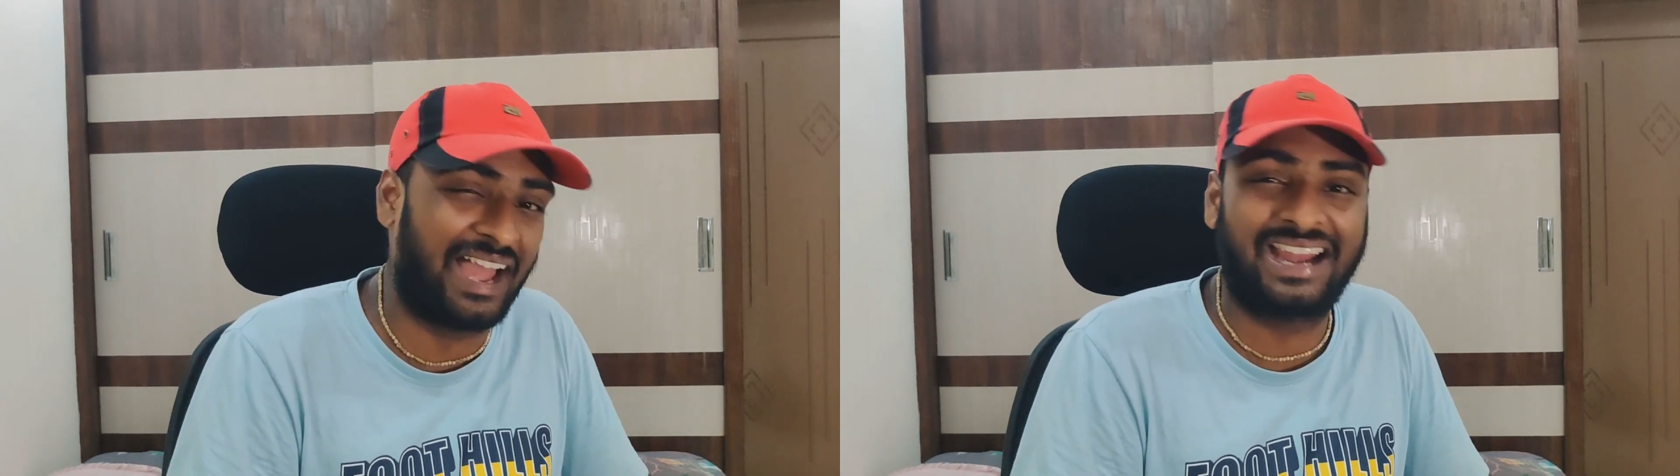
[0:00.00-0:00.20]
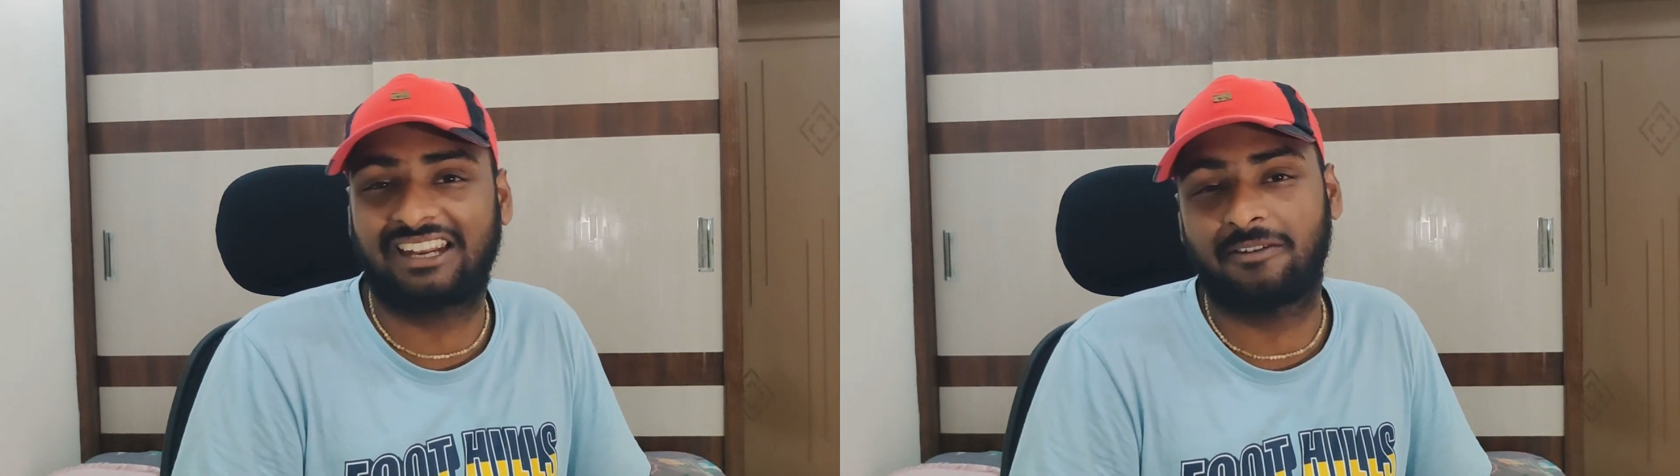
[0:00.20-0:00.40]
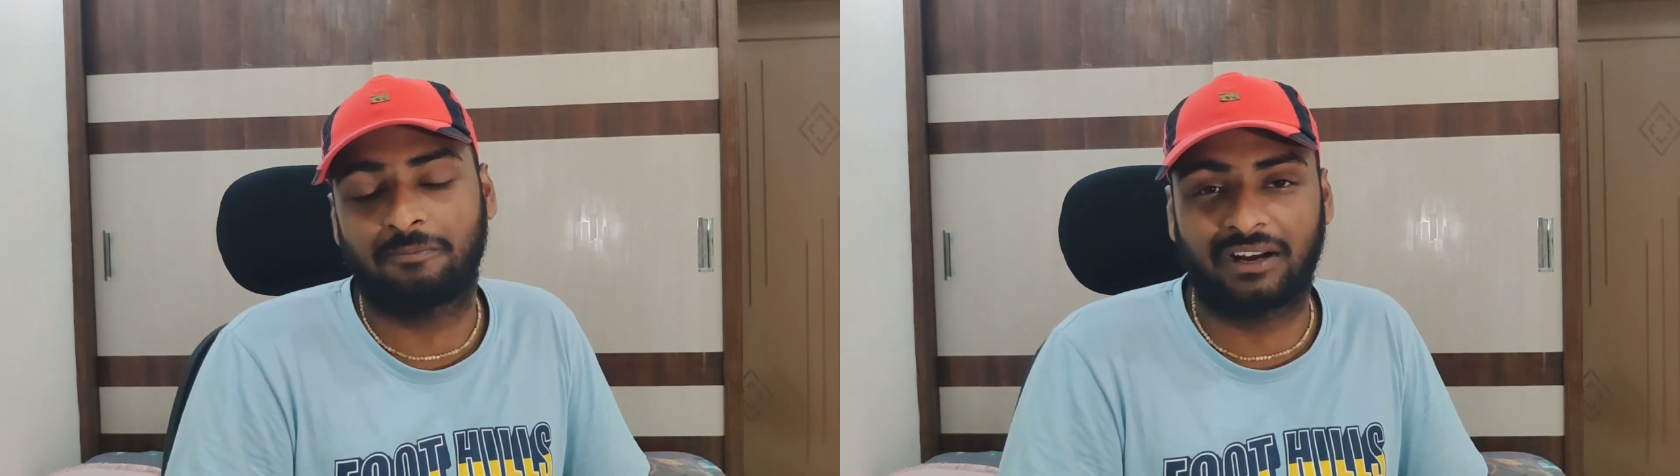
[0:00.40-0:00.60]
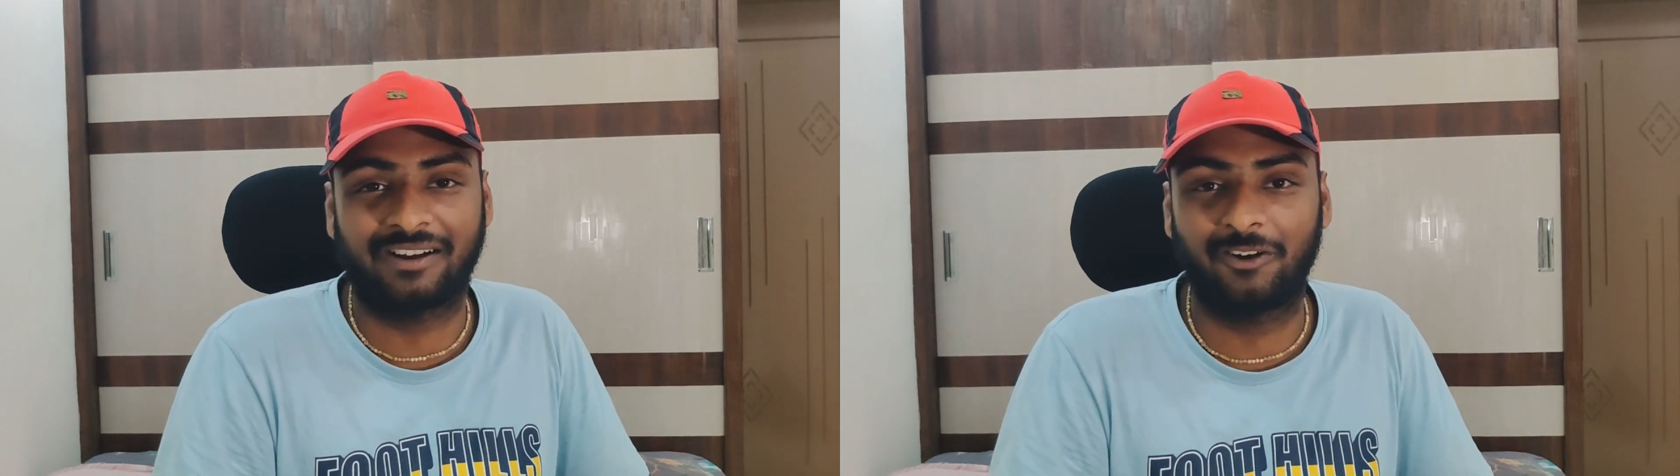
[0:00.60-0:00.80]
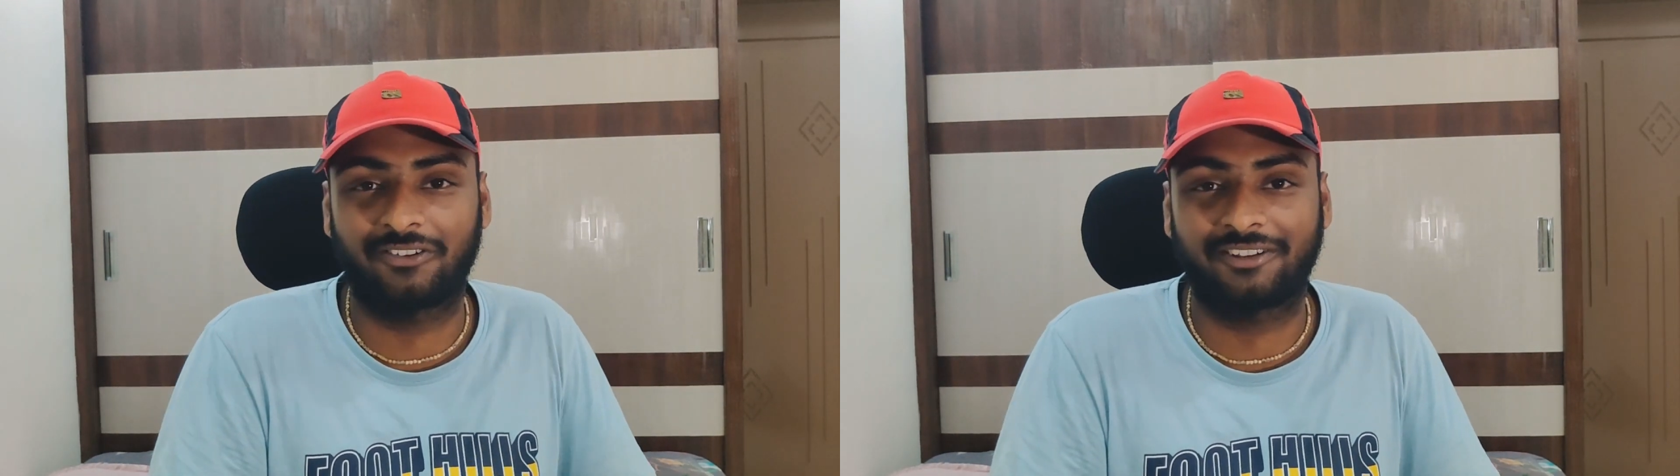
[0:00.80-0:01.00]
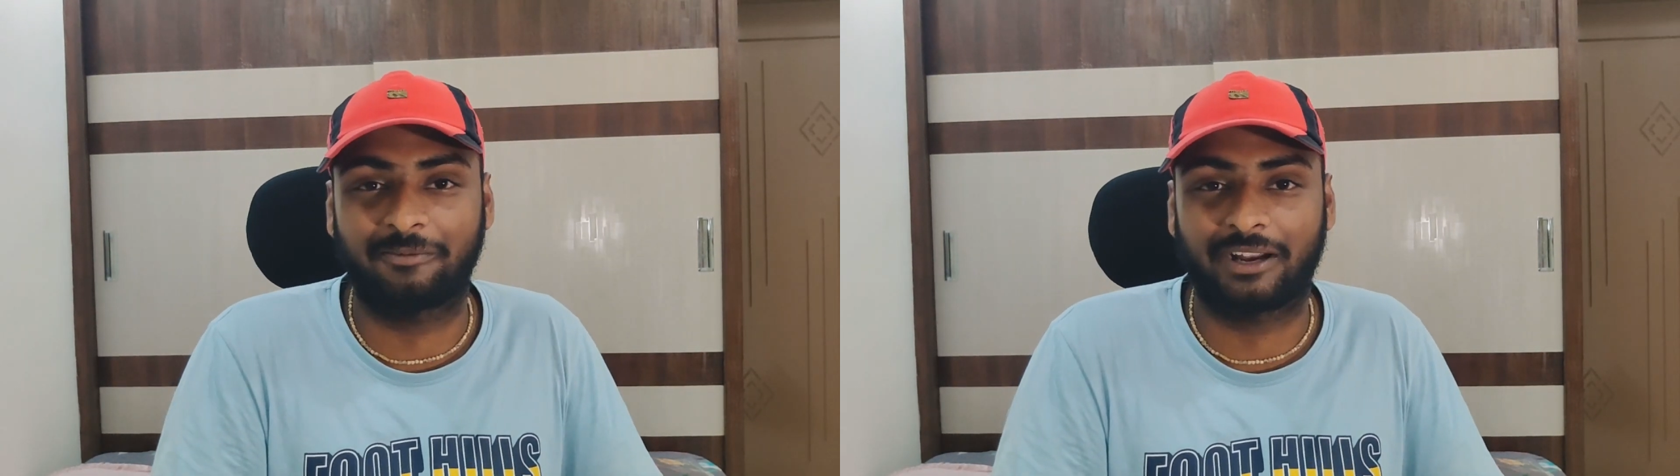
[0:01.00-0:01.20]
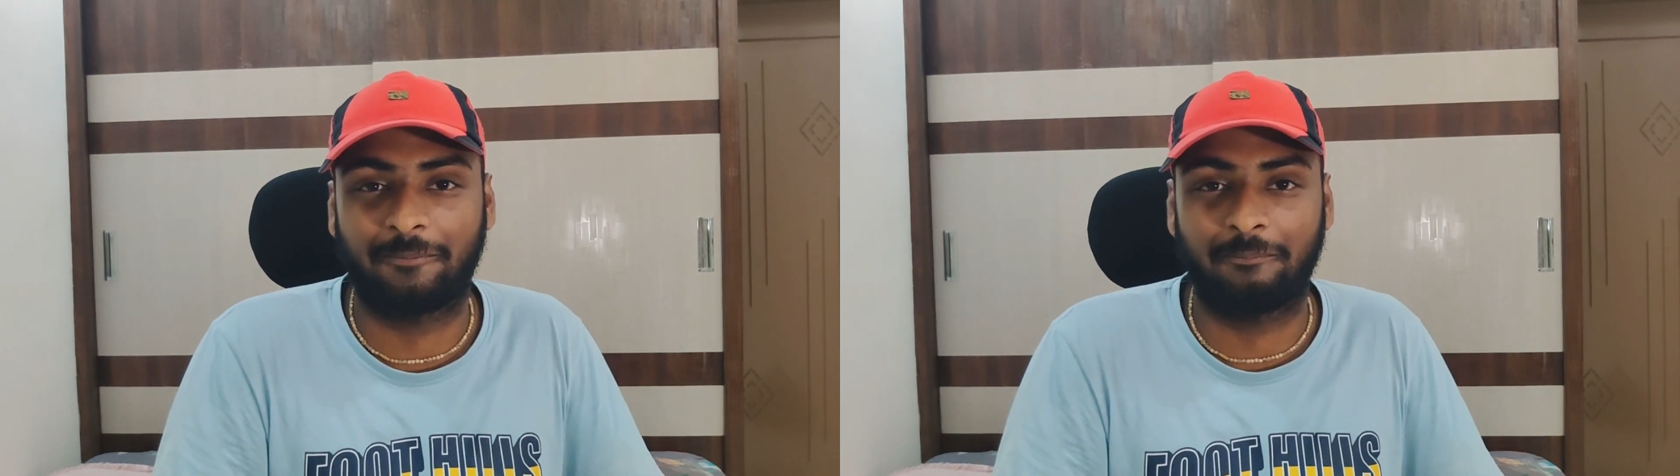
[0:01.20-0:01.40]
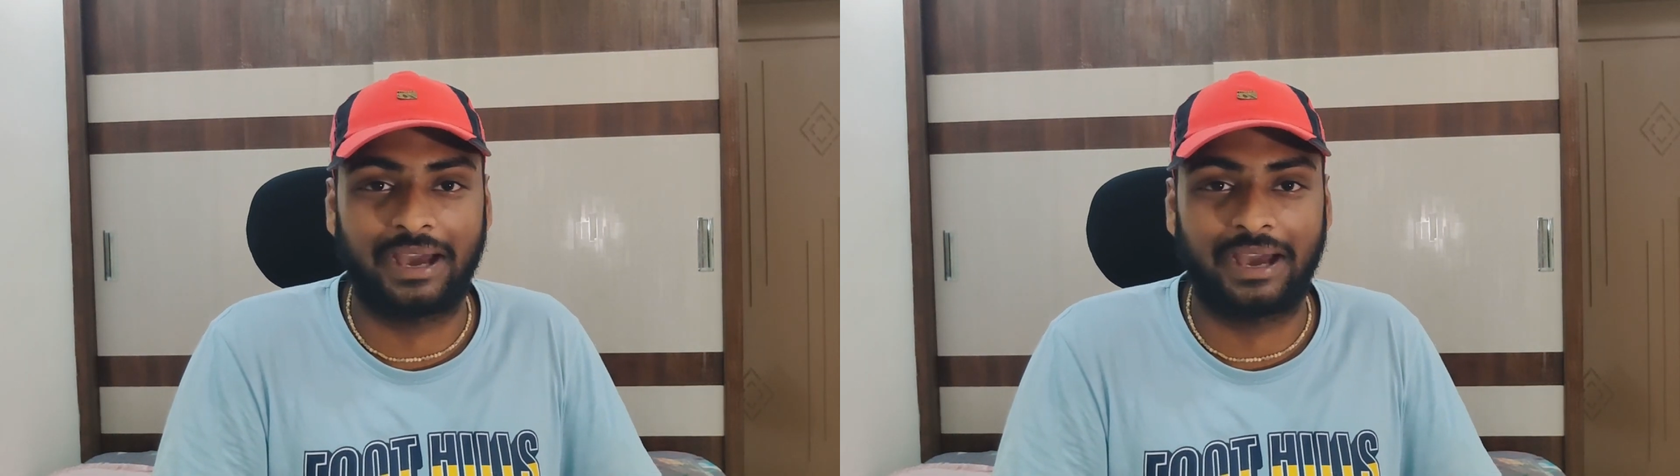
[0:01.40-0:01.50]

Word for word: యాక్టింగ్ పరంగా వస్తే మన